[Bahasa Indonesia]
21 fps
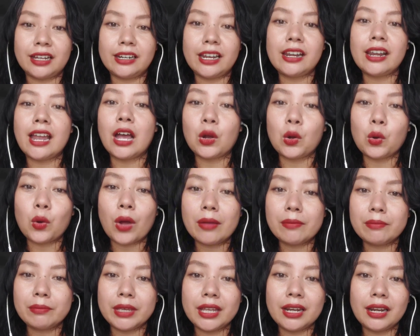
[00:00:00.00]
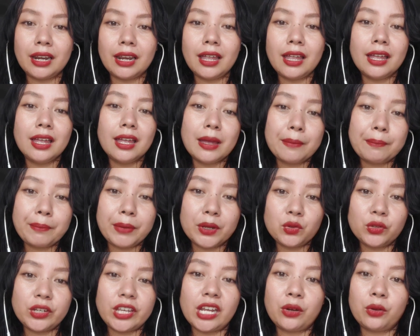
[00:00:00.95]
Dan aku ambil
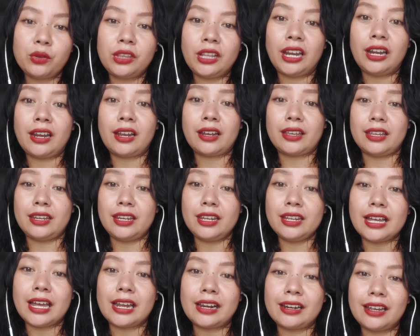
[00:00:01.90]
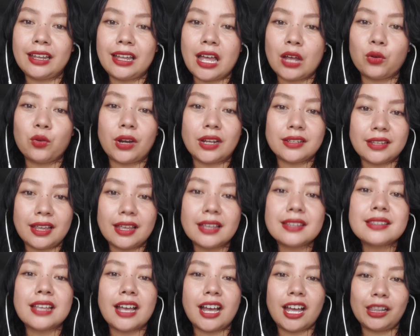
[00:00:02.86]
pesugihan kuntilanak ini karena aku
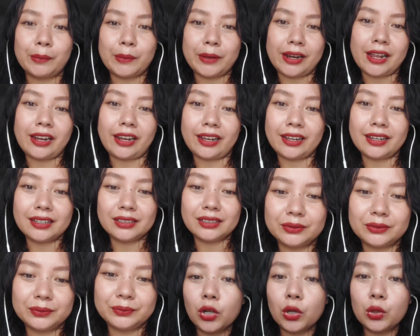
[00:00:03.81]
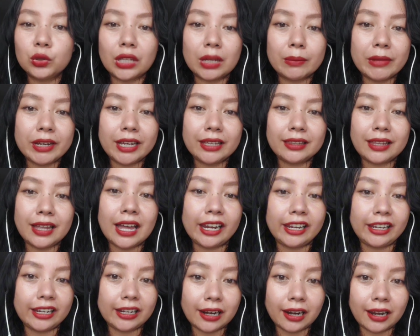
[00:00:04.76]
rasa sangat menarik. Koh utama kita
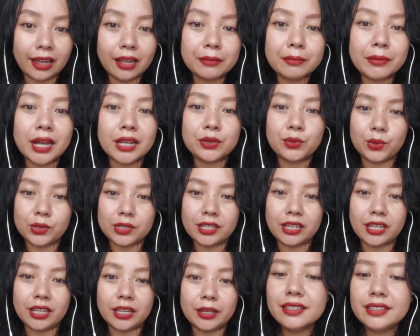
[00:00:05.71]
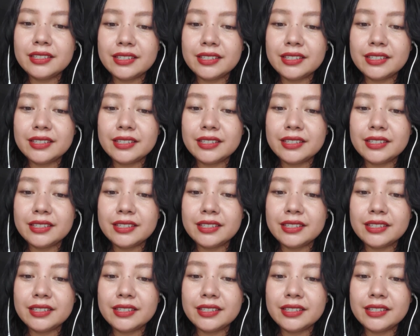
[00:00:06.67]
hari ini adalah Mbak Susi.